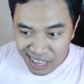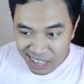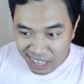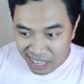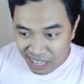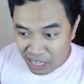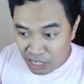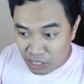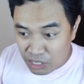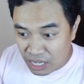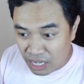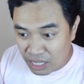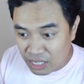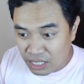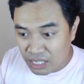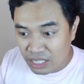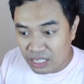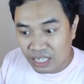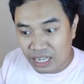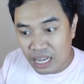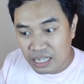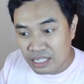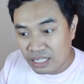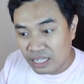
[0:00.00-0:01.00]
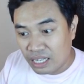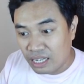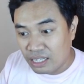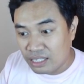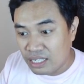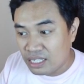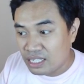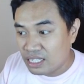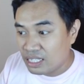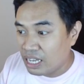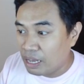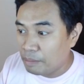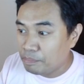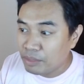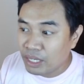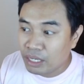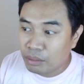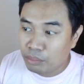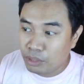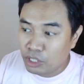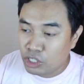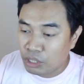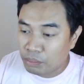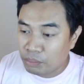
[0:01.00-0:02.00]
A6, classical system,
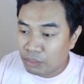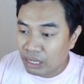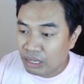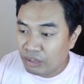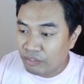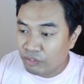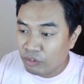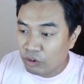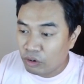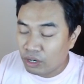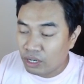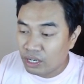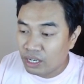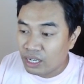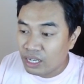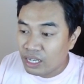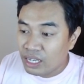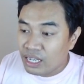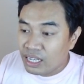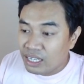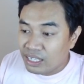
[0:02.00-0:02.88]
nag Bishop A4,